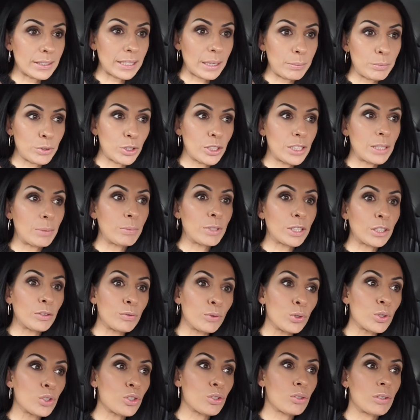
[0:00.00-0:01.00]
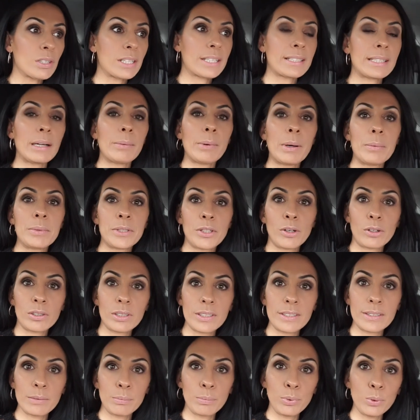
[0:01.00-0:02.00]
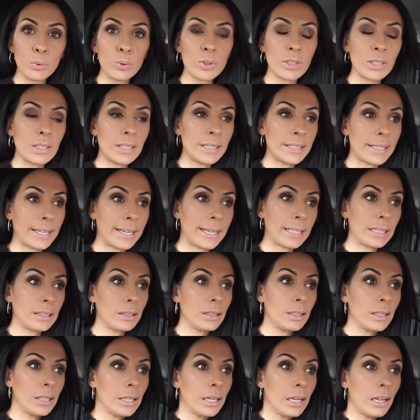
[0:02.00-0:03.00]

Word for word: Das habt ihr euch nämlich gewünscht. Und deshalb habe ich auch diese Bluse hier an,